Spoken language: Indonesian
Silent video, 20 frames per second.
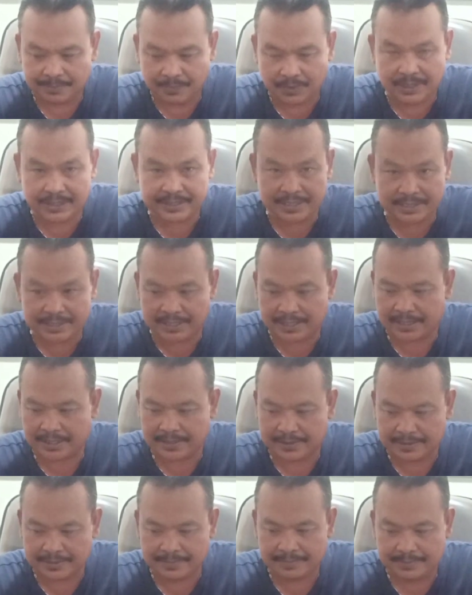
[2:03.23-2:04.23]
boleh
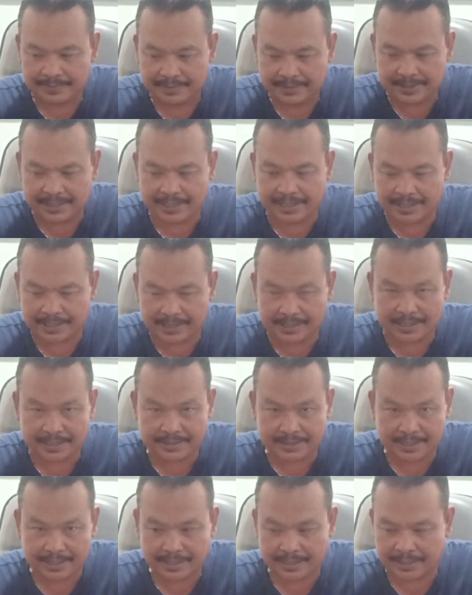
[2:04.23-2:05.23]
saja diadakan
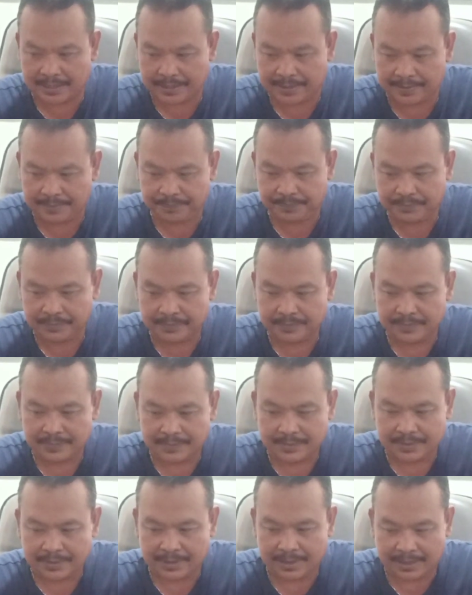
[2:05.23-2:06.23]
acara
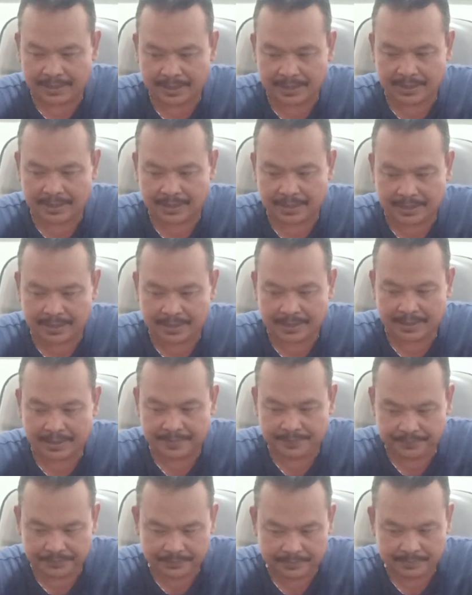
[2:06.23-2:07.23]
uh,
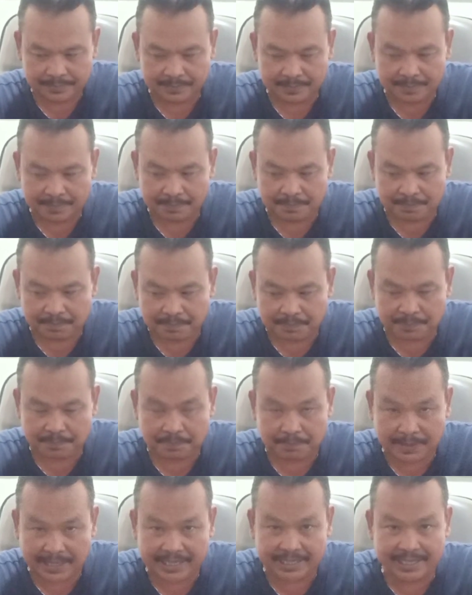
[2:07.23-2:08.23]

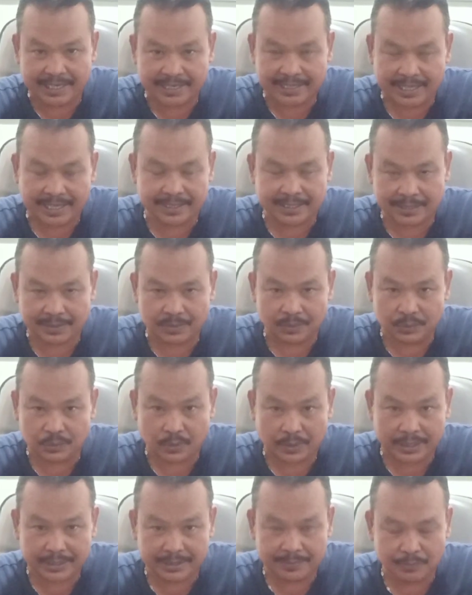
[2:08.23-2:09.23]
peradilan adat
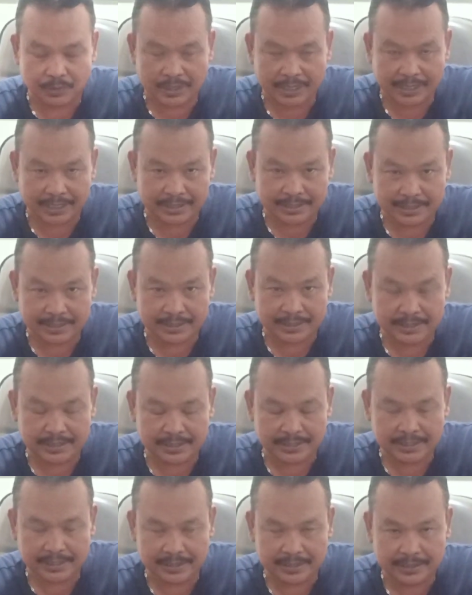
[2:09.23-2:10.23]
untuk Edi Mulyadi
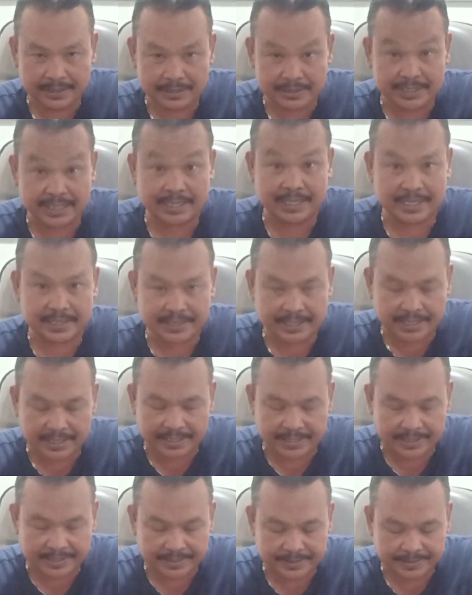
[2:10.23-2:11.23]
ini di
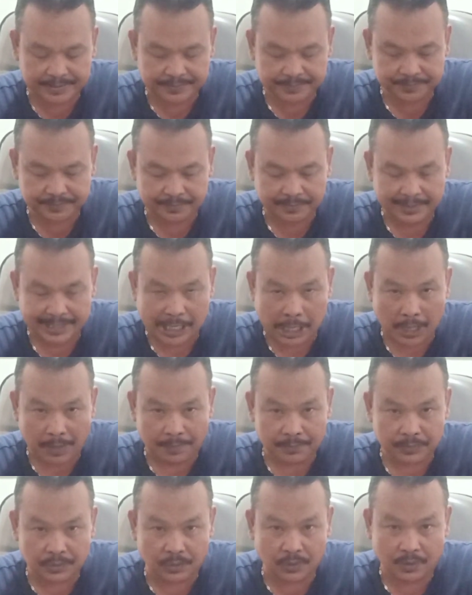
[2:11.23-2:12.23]
Jakarta.
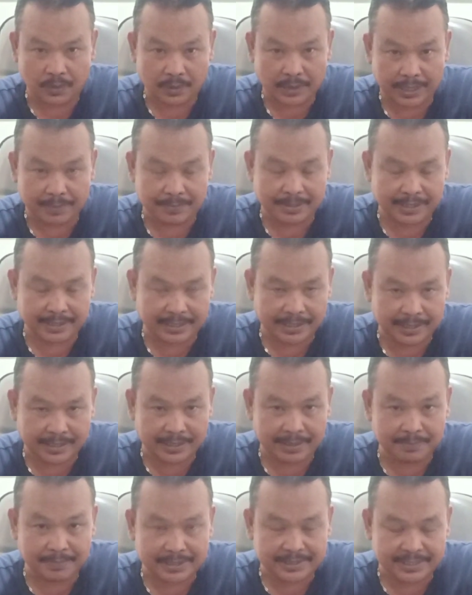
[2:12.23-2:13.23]
Toh
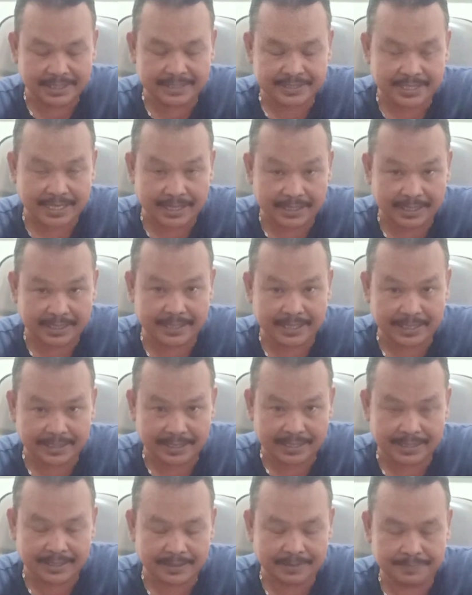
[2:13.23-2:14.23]
MADN Majelis Adat
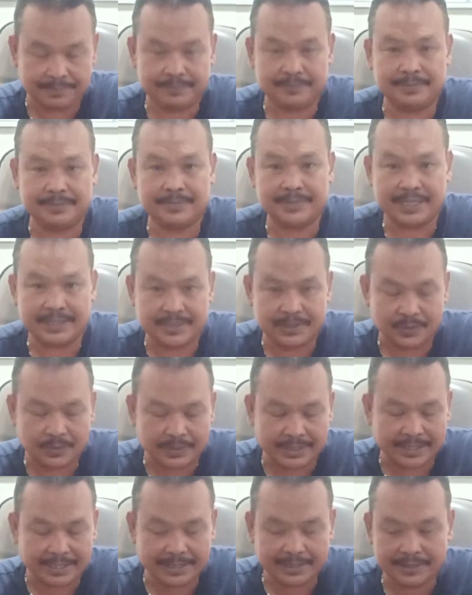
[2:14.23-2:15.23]
Dayak
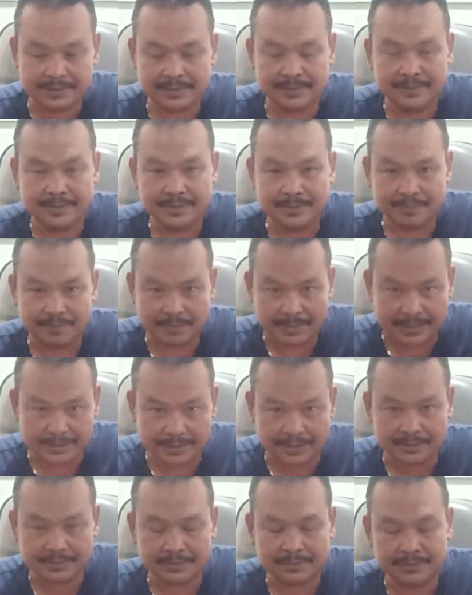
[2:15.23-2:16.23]
Nasional
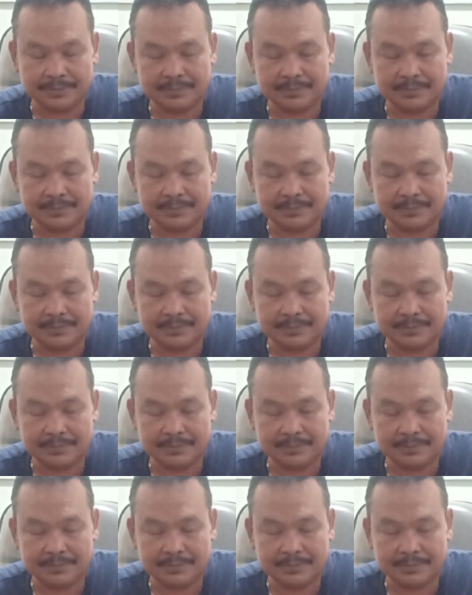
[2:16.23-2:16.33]
banyak